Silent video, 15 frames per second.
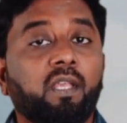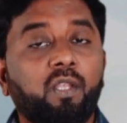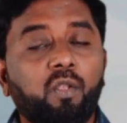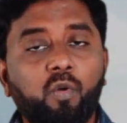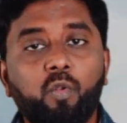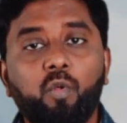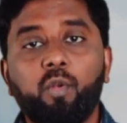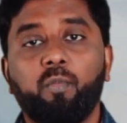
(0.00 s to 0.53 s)

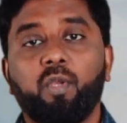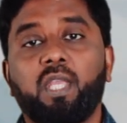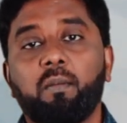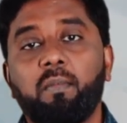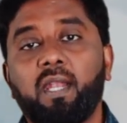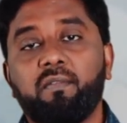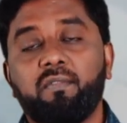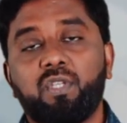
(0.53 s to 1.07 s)
இன்னொரு ஒரு
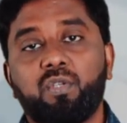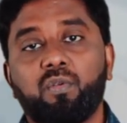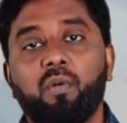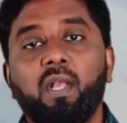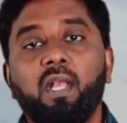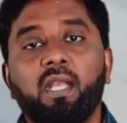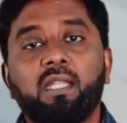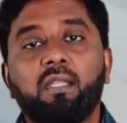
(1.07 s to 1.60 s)
முக்கியமான விஷயம்
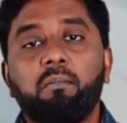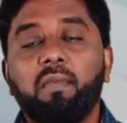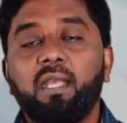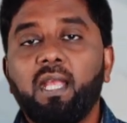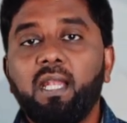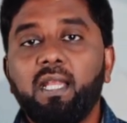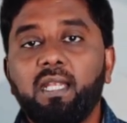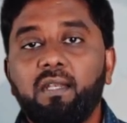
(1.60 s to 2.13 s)
இந்த
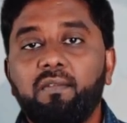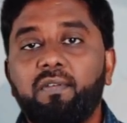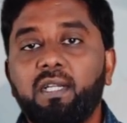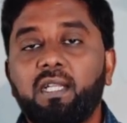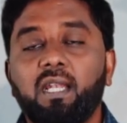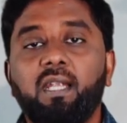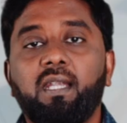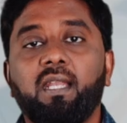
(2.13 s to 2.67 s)
மேல்
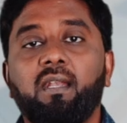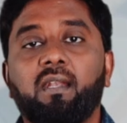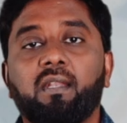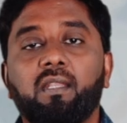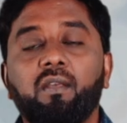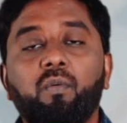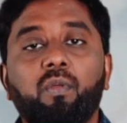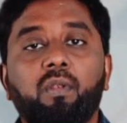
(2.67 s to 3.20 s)

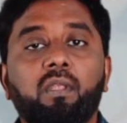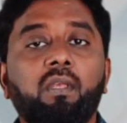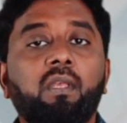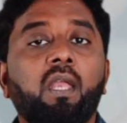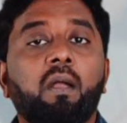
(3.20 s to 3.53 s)
இன்ஃபர்டிலிட்டின்றது ஒரு